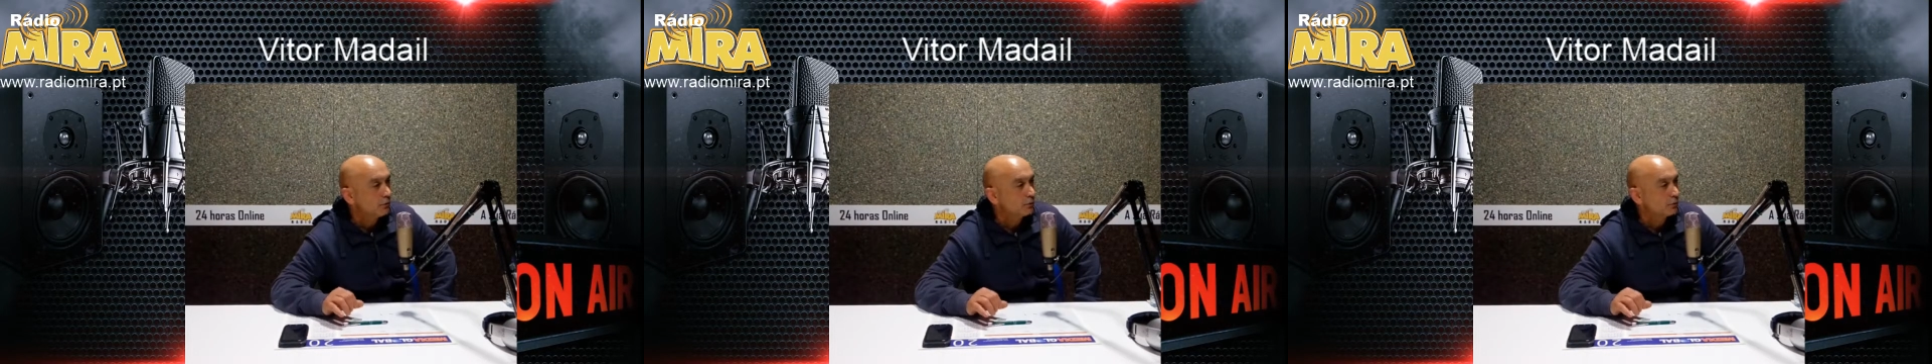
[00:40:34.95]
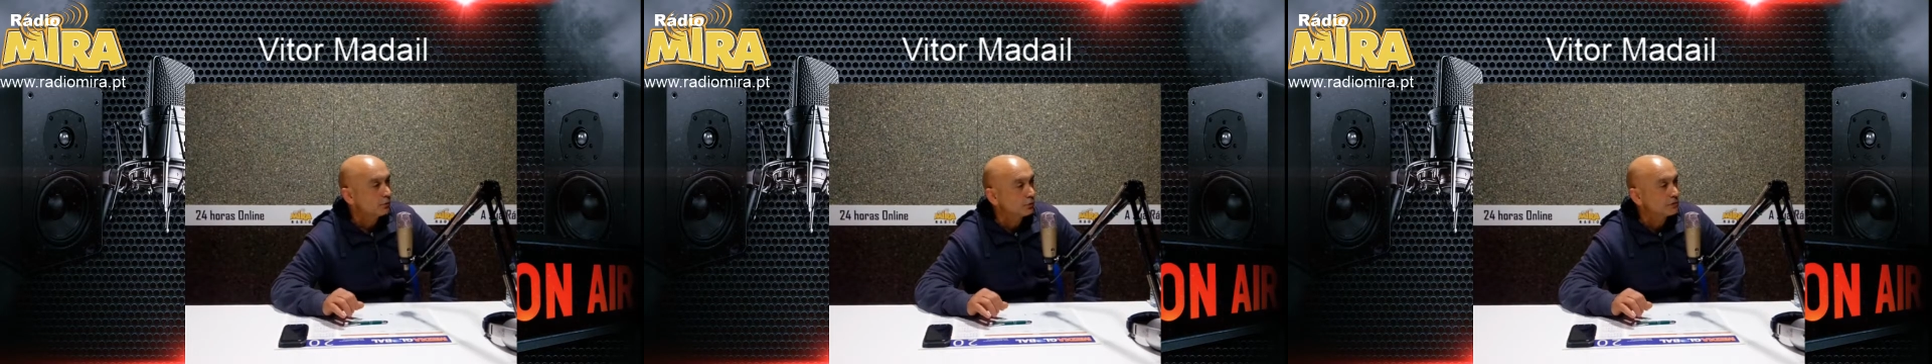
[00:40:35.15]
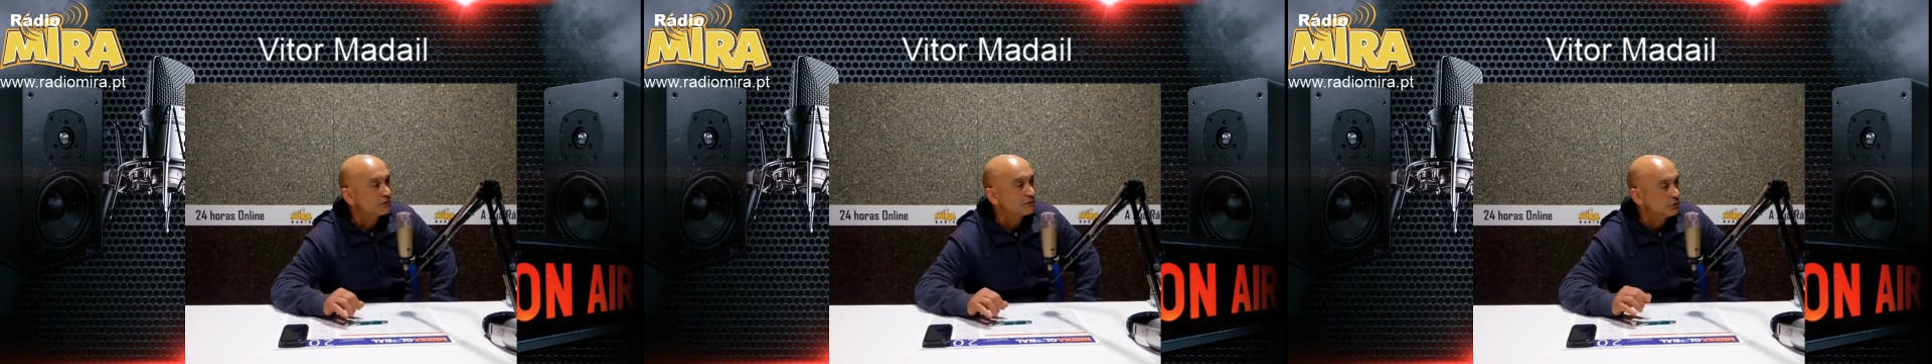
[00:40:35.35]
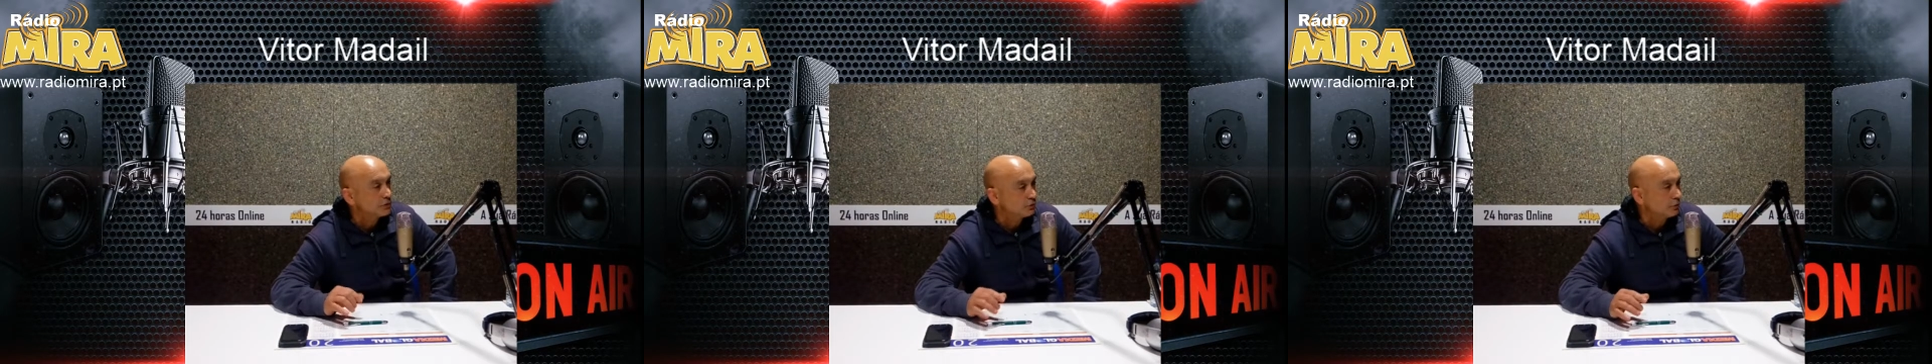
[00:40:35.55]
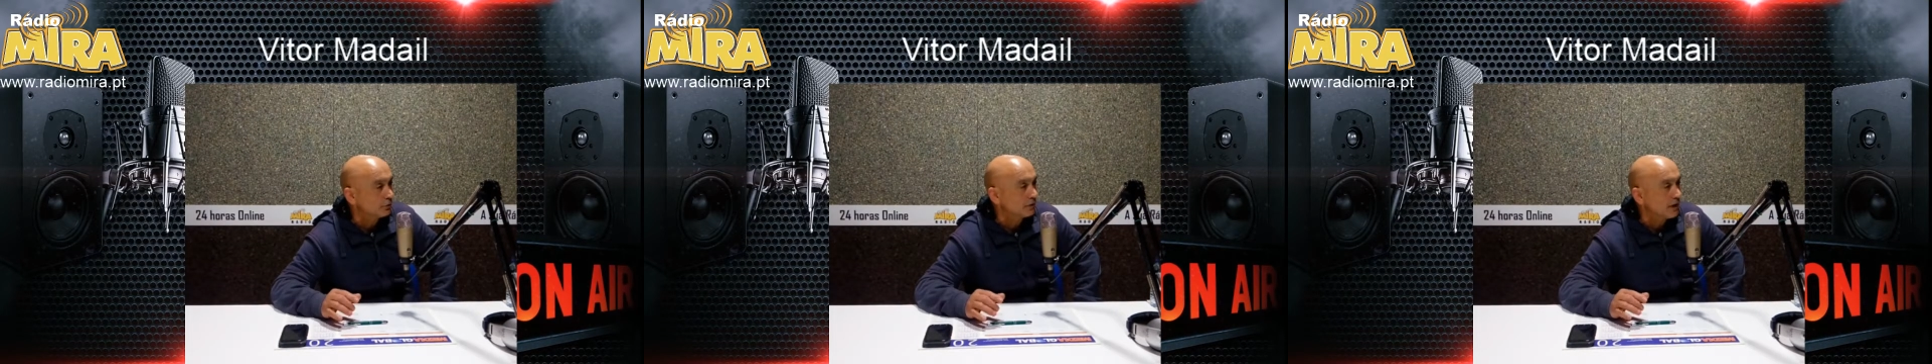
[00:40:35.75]
onde todos se
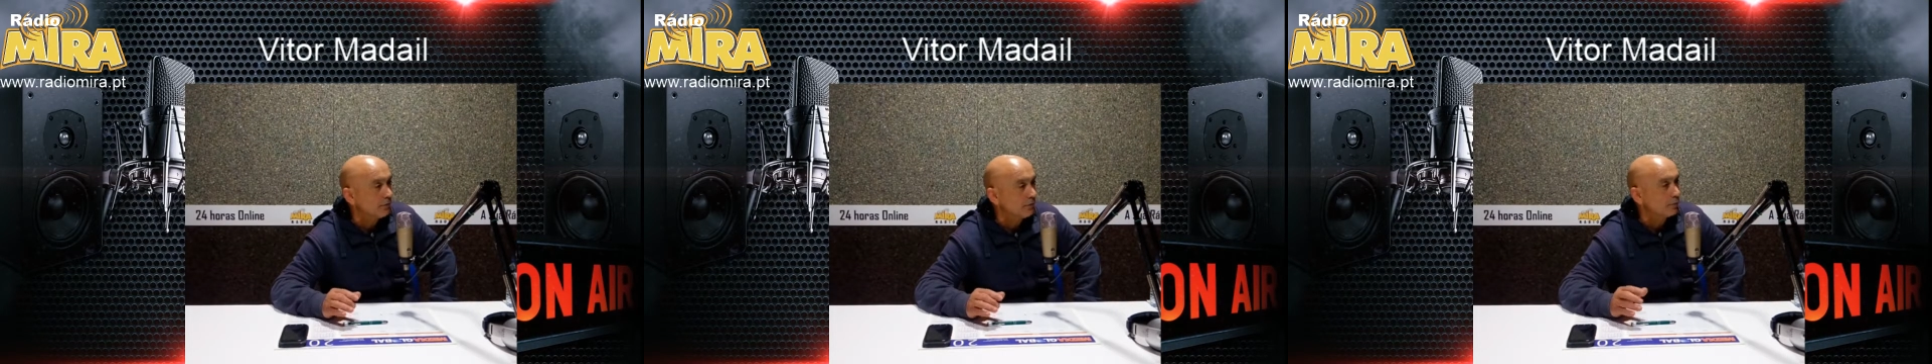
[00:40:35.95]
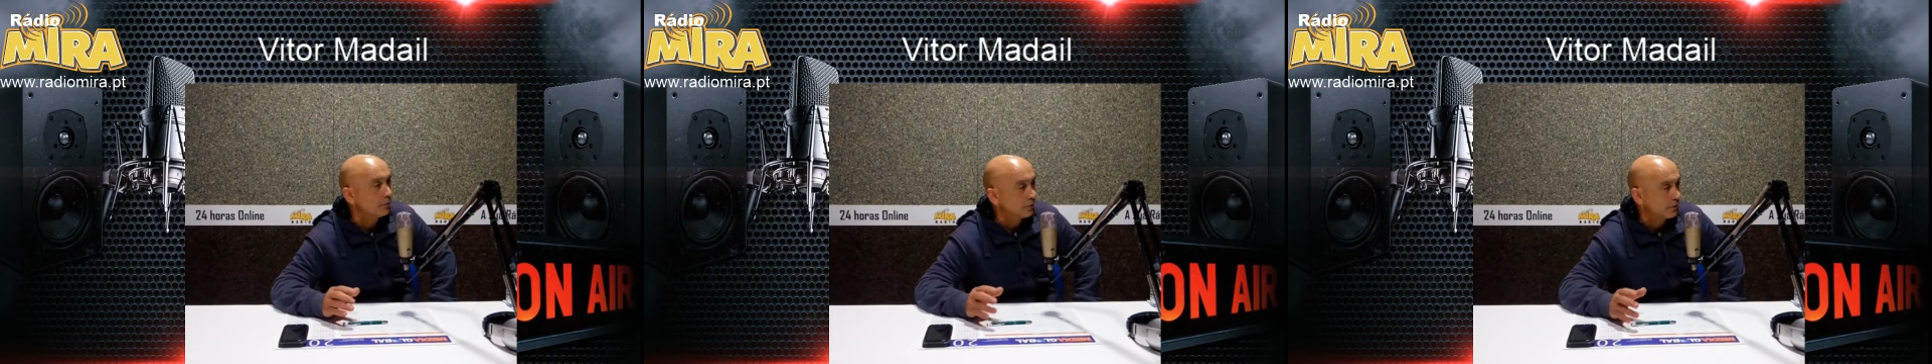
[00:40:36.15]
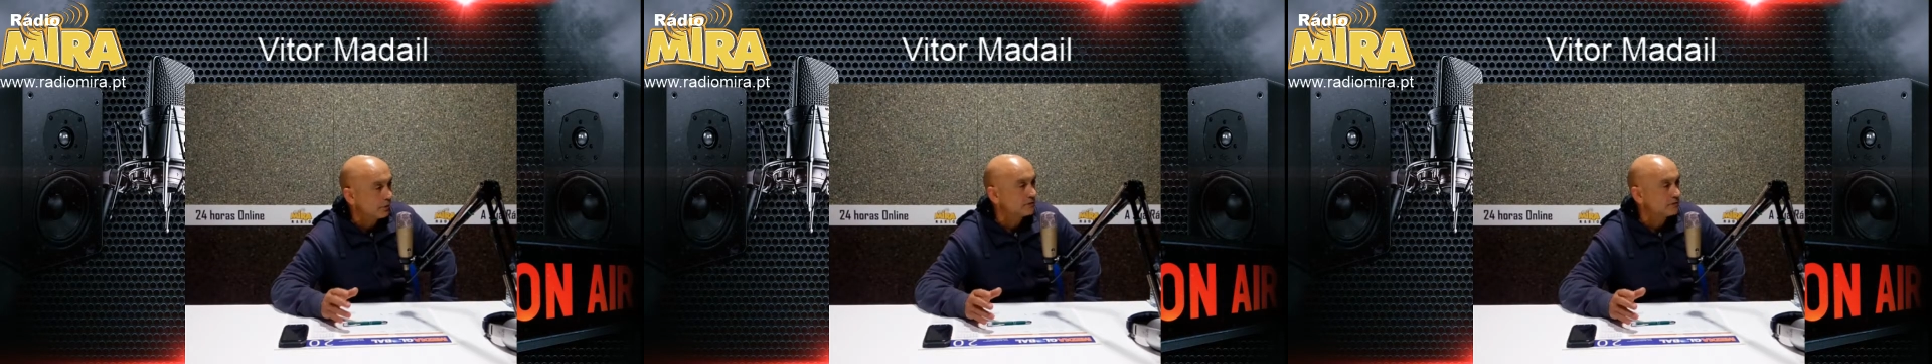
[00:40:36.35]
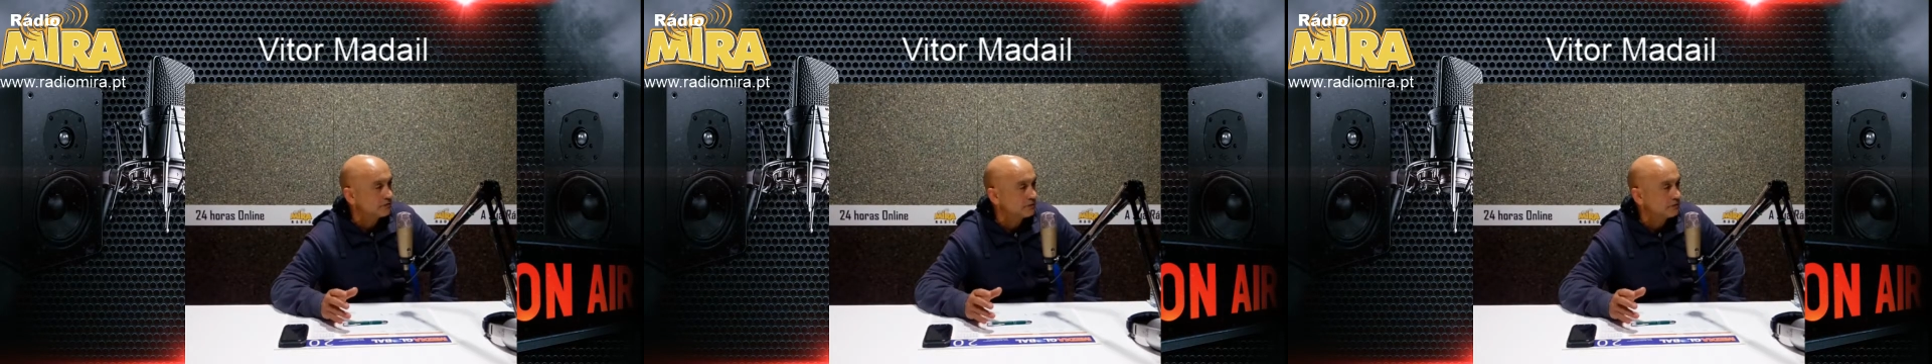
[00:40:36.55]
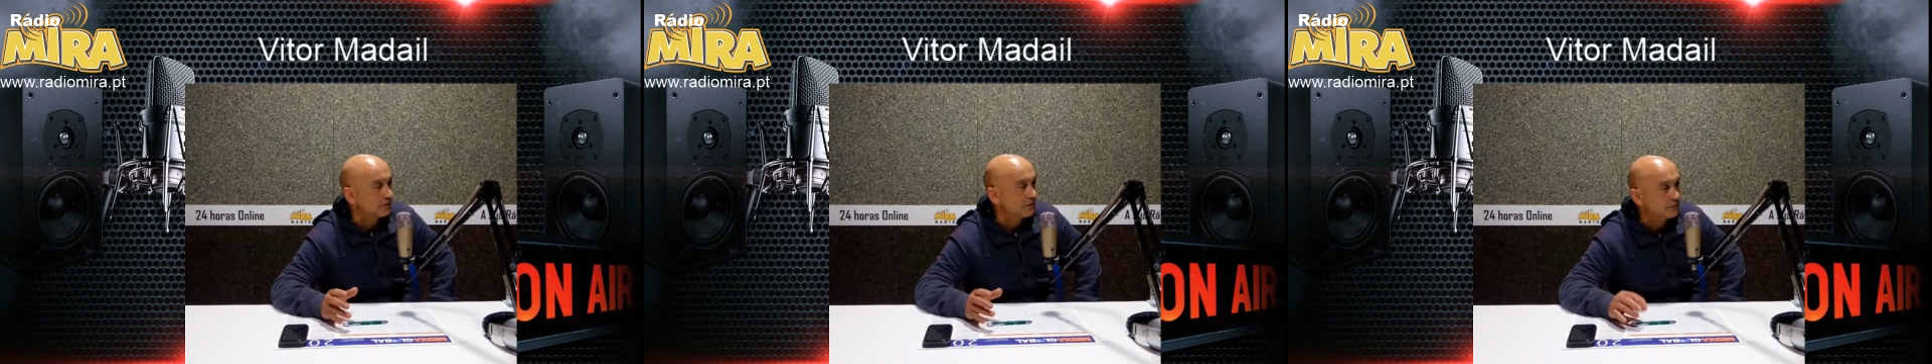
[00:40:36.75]
insultavam porque eu
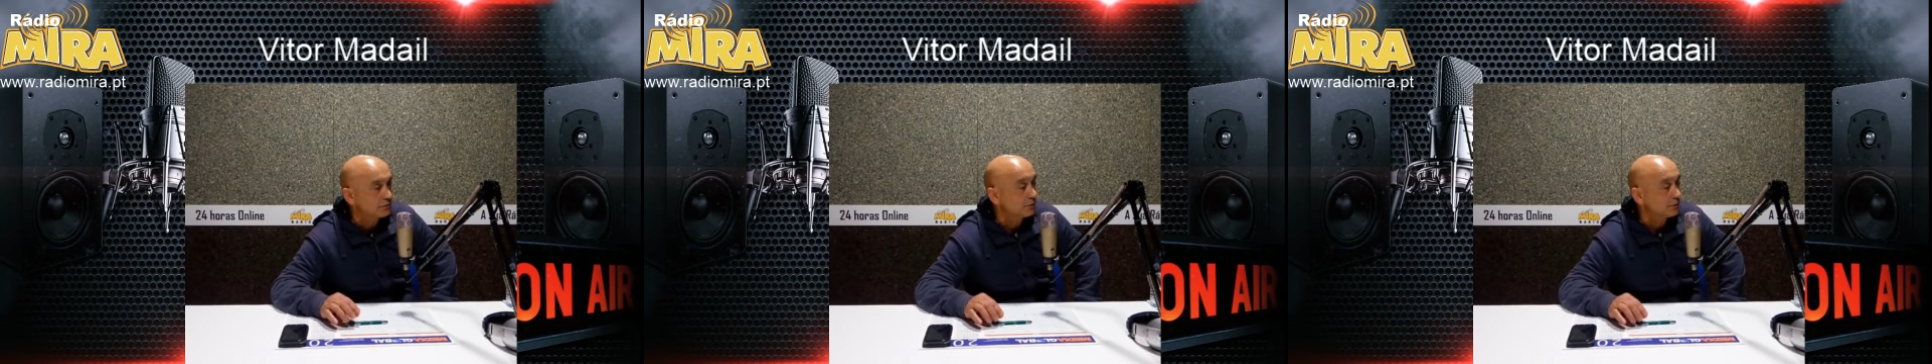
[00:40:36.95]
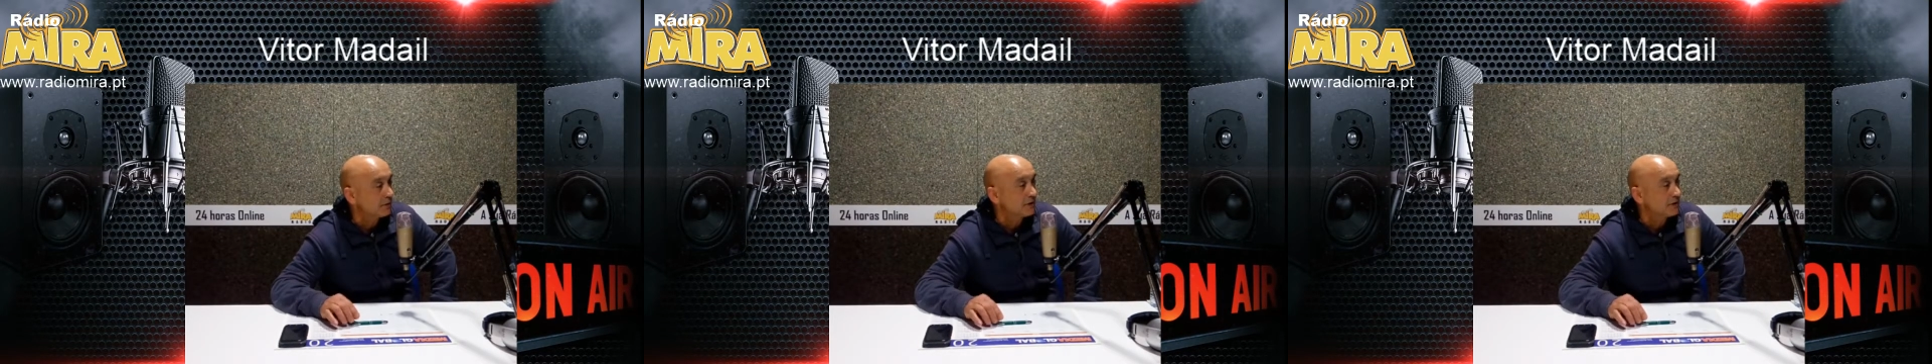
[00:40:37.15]
assistia isso,